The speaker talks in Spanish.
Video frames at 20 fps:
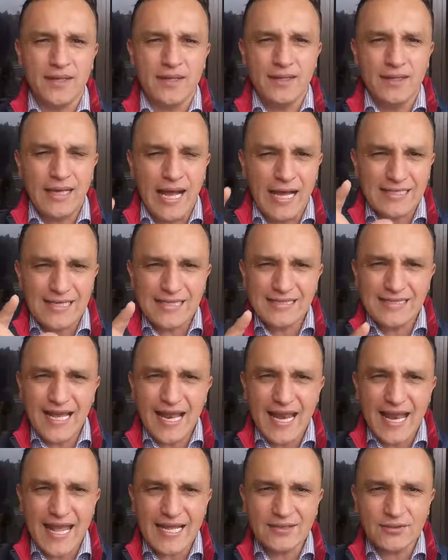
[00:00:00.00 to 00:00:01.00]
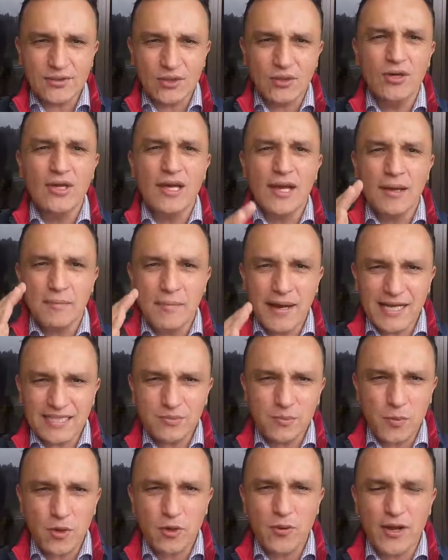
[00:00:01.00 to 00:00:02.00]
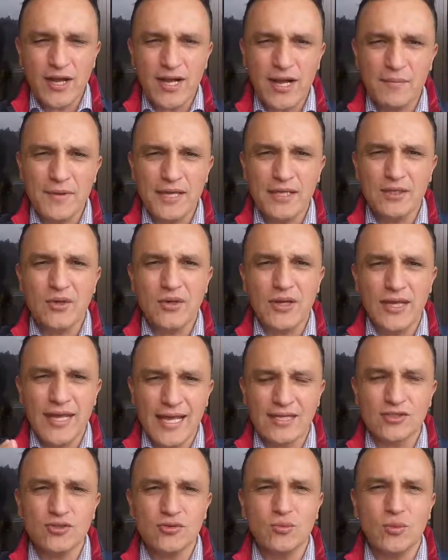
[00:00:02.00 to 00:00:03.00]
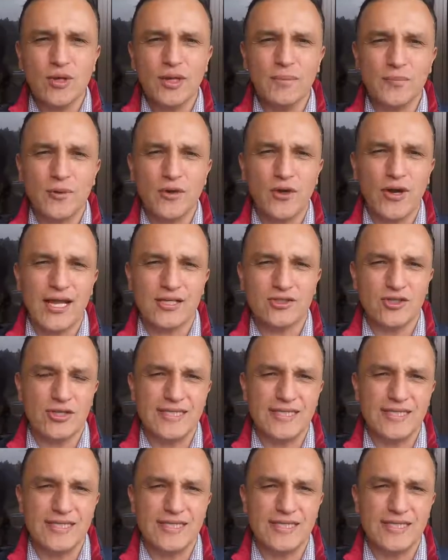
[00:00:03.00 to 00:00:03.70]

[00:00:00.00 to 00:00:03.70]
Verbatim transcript: Así sea lento, vas por buen camino y es un buen progreso.